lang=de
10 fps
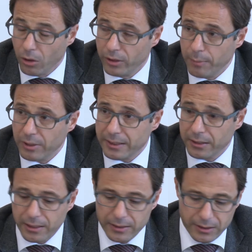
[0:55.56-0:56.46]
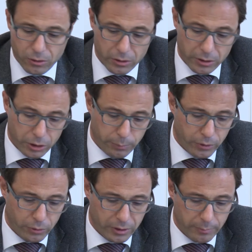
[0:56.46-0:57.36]
Neben der Zentralisierung
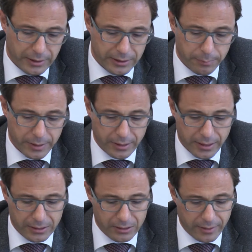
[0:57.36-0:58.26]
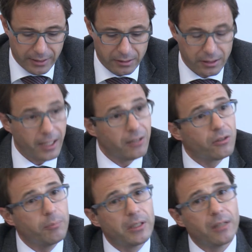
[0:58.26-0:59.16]
spüren unsere Mitgliedsbanken einen zweiten
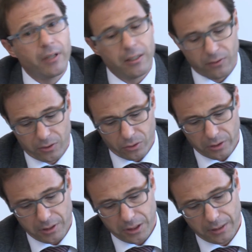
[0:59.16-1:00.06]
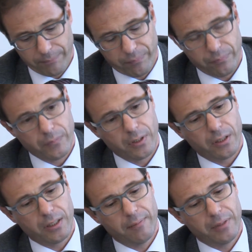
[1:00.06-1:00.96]
Trend mittlerweile sehr deutlich,
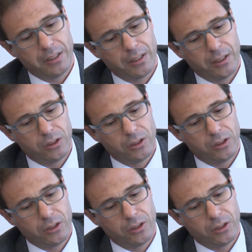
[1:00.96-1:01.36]
nämlich